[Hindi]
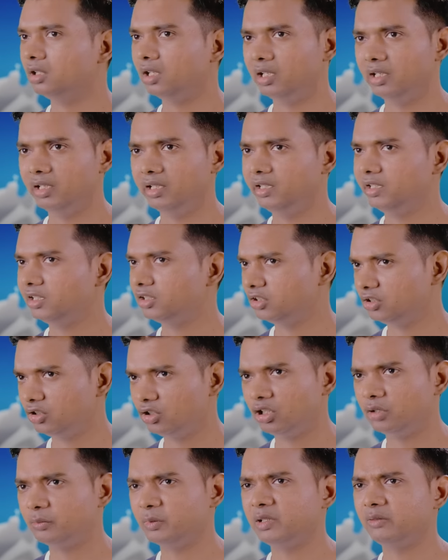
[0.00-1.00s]
अरे ये तो
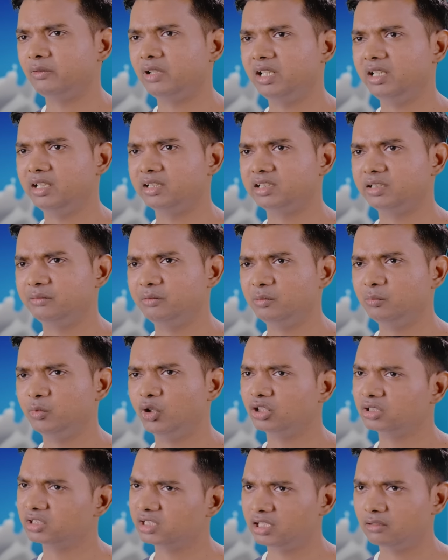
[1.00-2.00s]
नॉर्मल वाले से भी
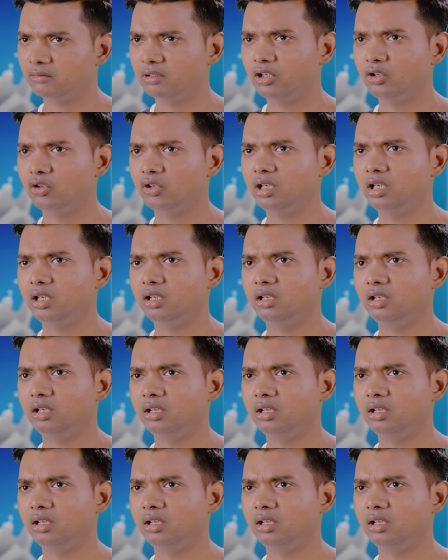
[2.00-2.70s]
बहुत कड़वा होगा